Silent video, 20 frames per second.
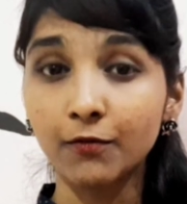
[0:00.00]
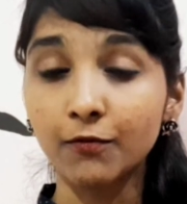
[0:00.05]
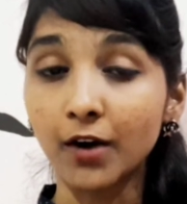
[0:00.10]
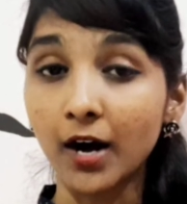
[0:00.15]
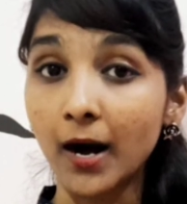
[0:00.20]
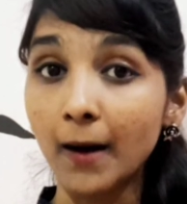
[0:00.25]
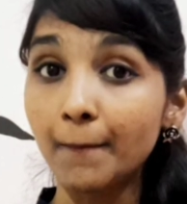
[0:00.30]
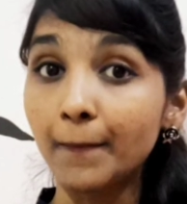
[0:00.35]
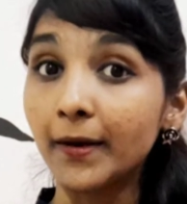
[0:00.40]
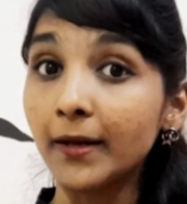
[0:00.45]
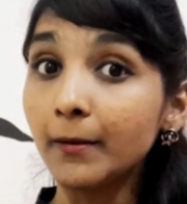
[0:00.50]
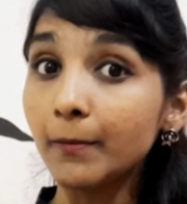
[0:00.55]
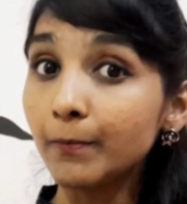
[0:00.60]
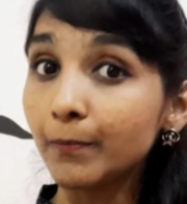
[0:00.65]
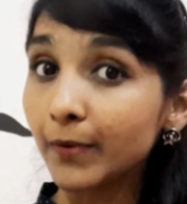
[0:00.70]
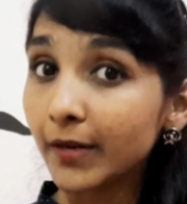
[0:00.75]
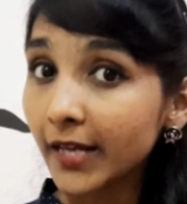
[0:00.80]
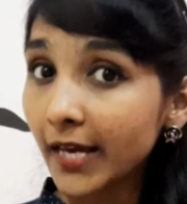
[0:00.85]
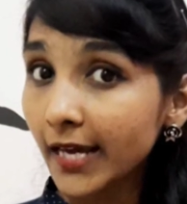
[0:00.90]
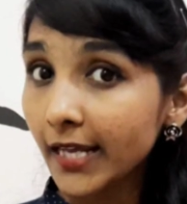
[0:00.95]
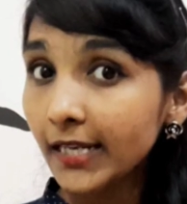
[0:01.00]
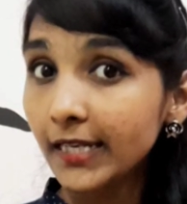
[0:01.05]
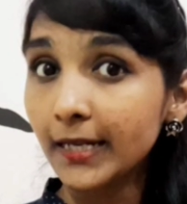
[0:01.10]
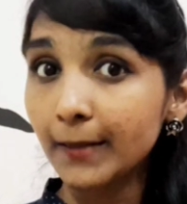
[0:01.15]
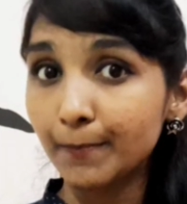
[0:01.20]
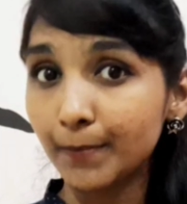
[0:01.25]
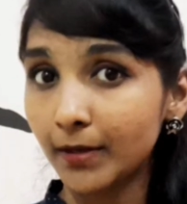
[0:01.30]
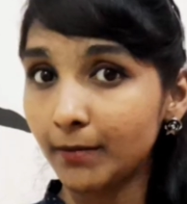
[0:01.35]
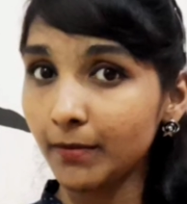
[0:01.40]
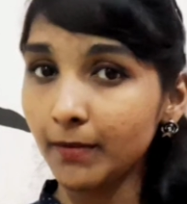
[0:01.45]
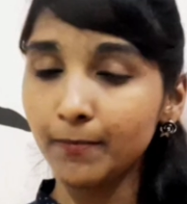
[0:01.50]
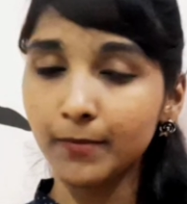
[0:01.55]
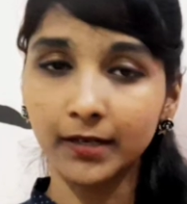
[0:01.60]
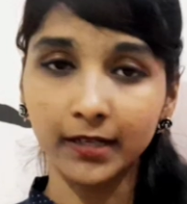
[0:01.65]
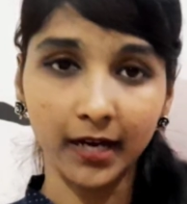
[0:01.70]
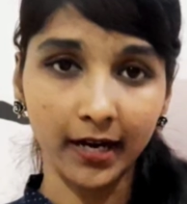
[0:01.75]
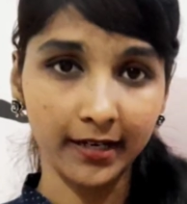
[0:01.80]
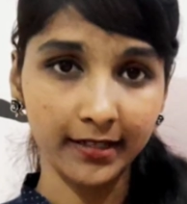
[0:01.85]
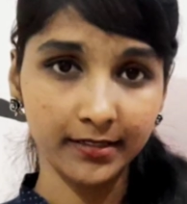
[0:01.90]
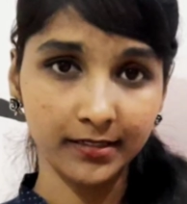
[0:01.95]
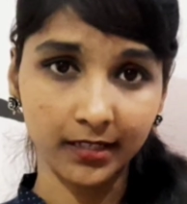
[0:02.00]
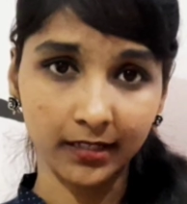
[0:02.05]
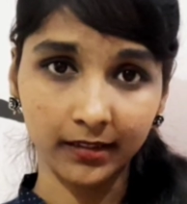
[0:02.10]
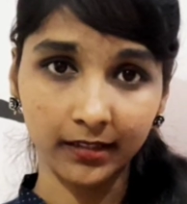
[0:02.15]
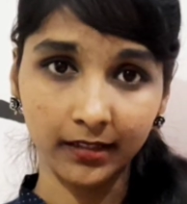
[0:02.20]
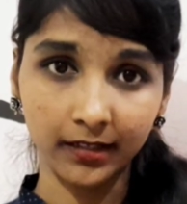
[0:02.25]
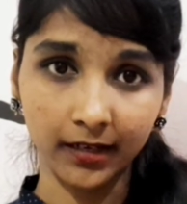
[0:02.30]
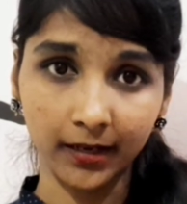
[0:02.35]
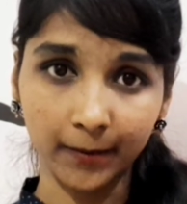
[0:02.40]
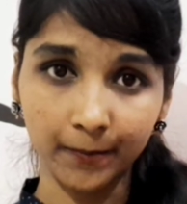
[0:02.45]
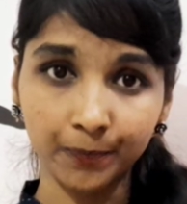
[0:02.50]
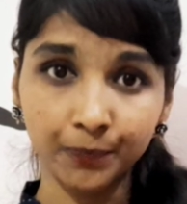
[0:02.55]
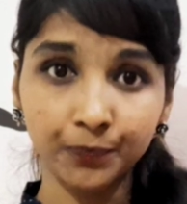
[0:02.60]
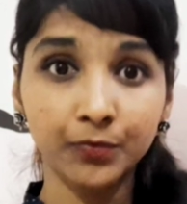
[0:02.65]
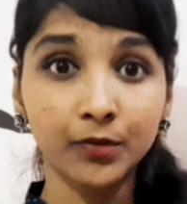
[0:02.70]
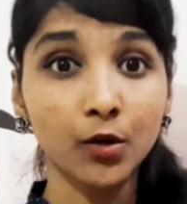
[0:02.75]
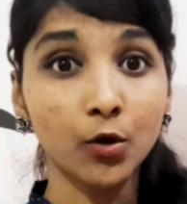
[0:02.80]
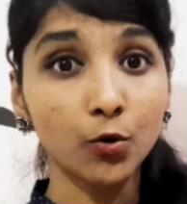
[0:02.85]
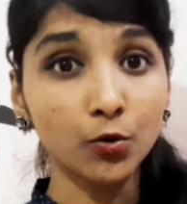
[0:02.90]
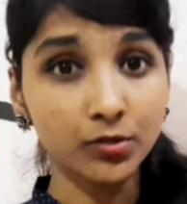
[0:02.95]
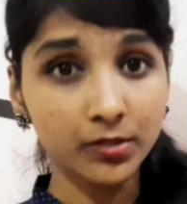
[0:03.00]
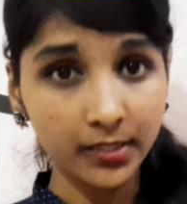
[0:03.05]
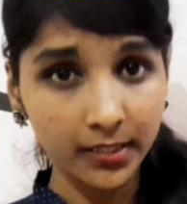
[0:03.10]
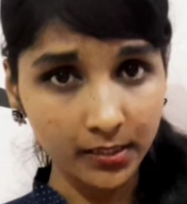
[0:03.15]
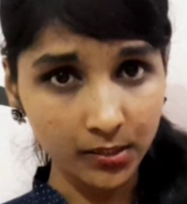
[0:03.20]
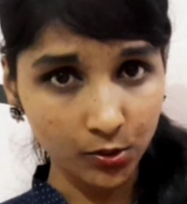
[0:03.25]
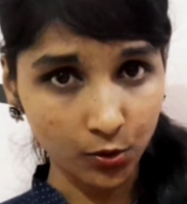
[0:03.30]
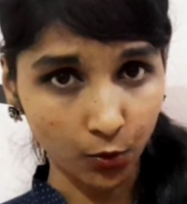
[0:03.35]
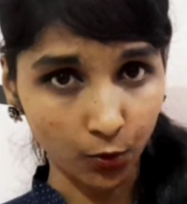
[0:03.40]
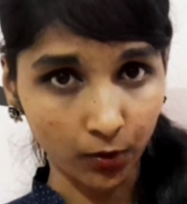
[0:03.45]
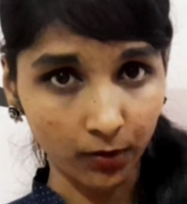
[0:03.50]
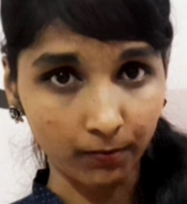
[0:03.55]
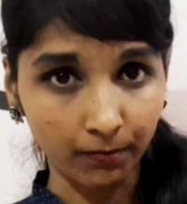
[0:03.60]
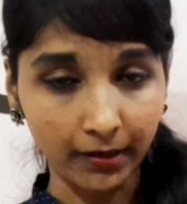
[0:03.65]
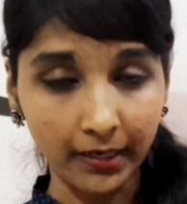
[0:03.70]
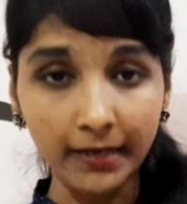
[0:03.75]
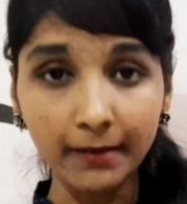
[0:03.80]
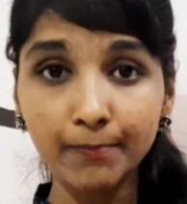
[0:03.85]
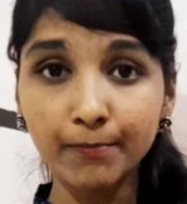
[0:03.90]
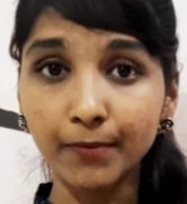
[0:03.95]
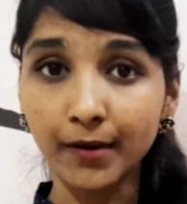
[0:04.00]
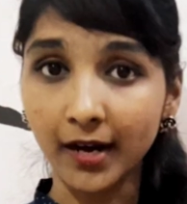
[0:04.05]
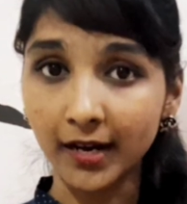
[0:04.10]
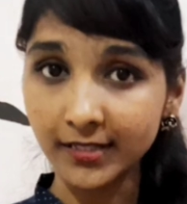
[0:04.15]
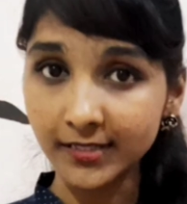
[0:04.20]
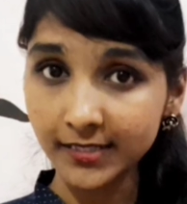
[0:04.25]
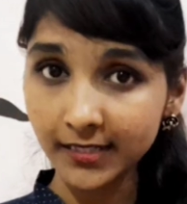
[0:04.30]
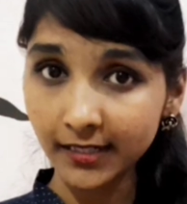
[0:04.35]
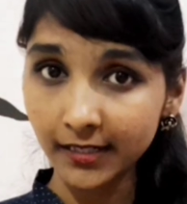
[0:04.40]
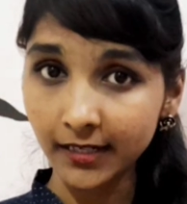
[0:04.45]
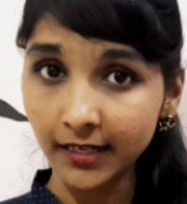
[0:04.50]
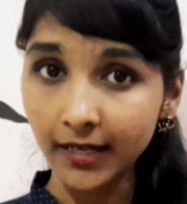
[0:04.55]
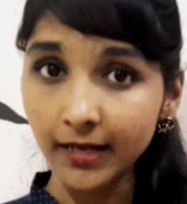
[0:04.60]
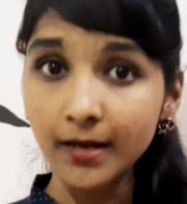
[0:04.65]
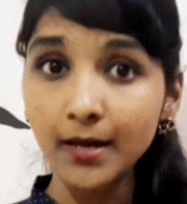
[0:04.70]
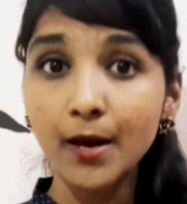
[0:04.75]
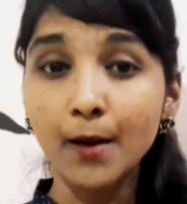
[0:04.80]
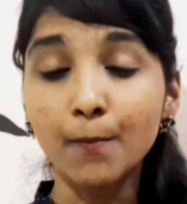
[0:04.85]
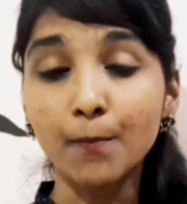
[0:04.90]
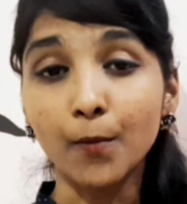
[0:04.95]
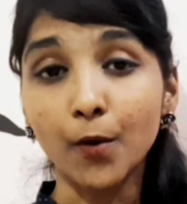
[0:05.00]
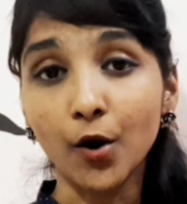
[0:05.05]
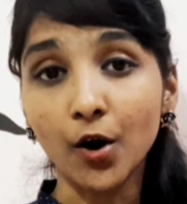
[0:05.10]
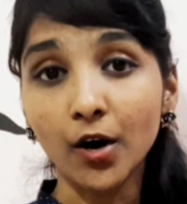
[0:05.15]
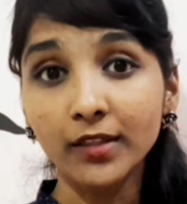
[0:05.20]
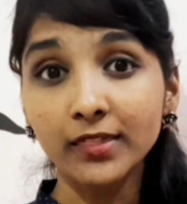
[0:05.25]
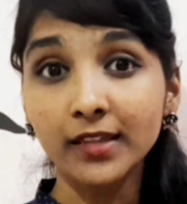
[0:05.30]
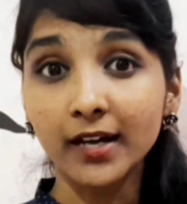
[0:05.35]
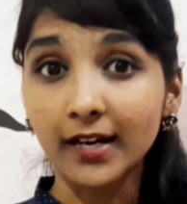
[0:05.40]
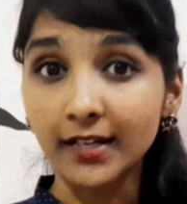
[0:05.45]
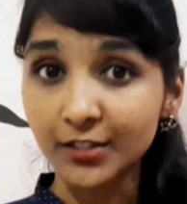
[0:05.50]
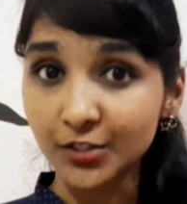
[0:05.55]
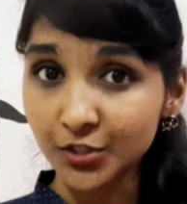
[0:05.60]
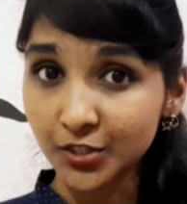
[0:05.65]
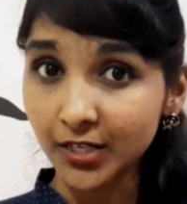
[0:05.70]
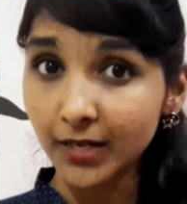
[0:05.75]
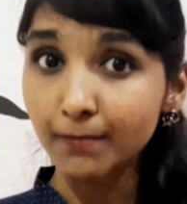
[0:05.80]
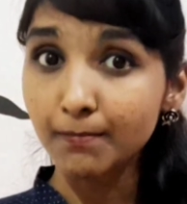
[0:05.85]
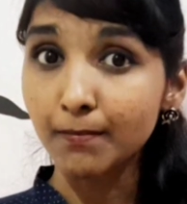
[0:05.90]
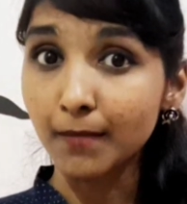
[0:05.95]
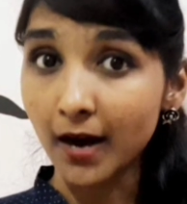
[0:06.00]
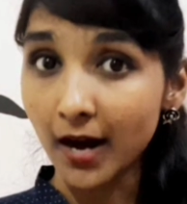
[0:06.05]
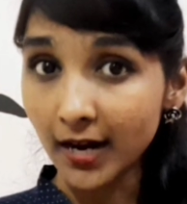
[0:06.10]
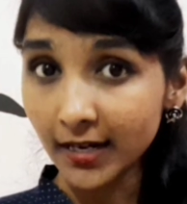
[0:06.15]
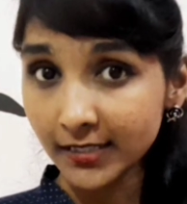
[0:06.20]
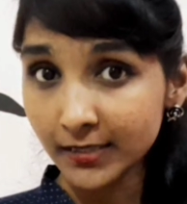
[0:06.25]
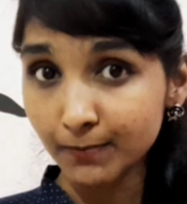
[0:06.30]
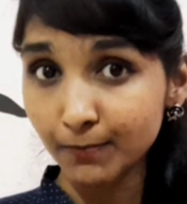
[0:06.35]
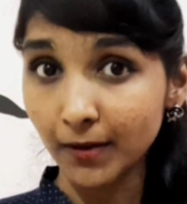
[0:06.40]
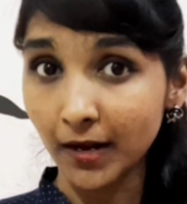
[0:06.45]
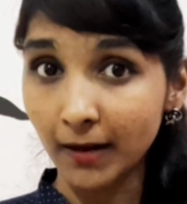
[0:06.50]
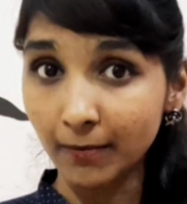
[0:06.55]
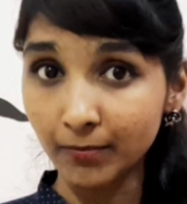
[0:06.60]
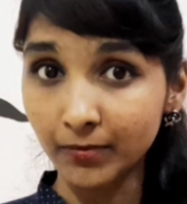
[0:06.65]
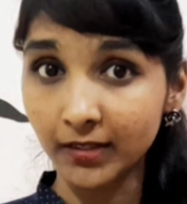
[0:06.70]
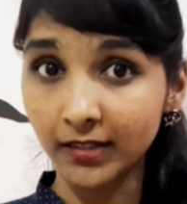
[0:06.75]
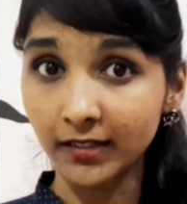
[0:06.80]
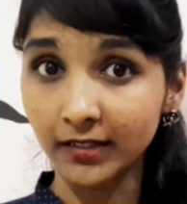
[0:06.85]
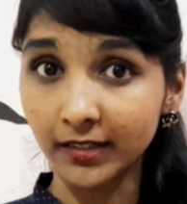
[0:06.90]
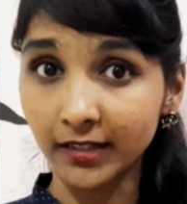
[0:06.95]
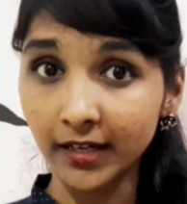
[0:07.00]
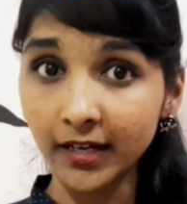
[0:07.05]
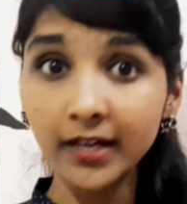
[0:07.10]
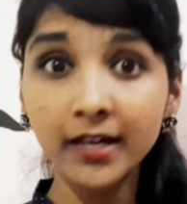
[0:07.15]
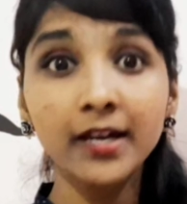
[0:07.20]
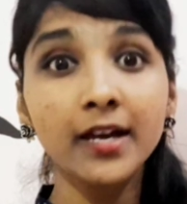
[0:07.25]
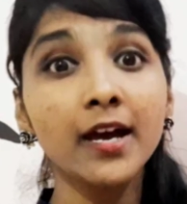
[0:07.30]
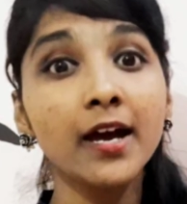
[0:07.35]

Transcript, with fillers: वहाँ पर ब्रेल लिपि में पढ़ाई जाती है उसी स्कूल में प्रांजल ने बहुत अच्छे मार्क्स प्राप्त करके